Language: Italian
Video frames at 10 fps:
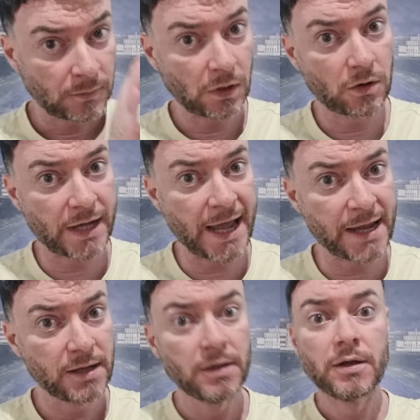
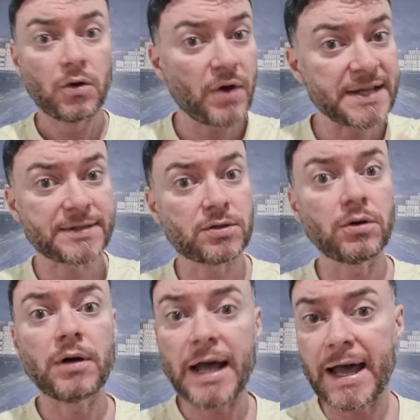Ok?
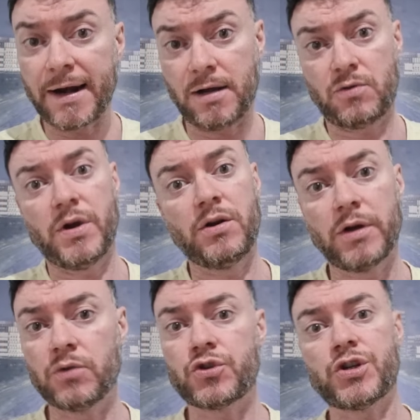Questo era quello
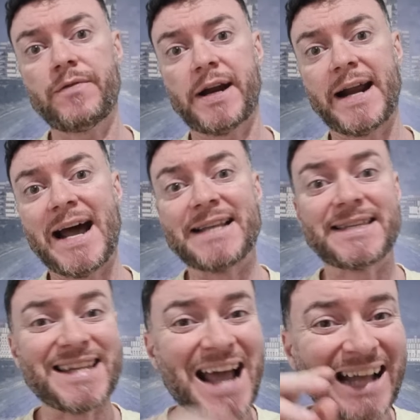che usciva,
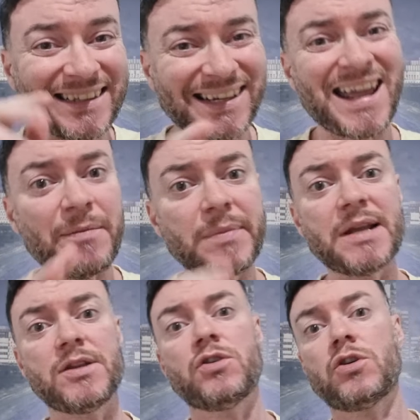ragazzi, a 3
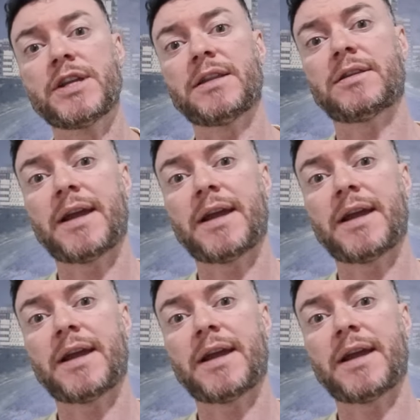milioni e